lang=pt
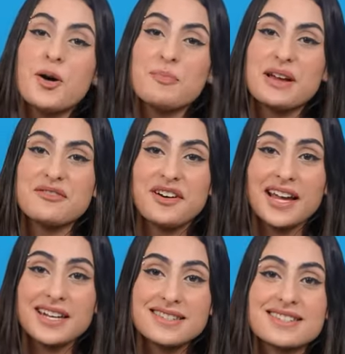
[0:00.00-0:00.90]
Open
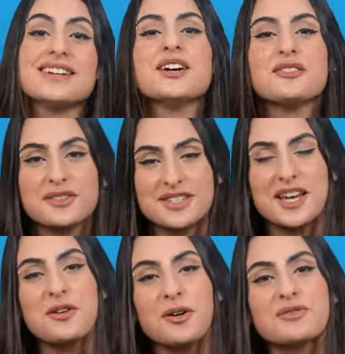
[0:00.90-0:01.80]
Finance você
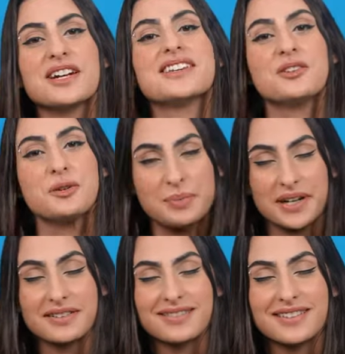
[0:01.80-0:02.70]
encontra aqui no PAN.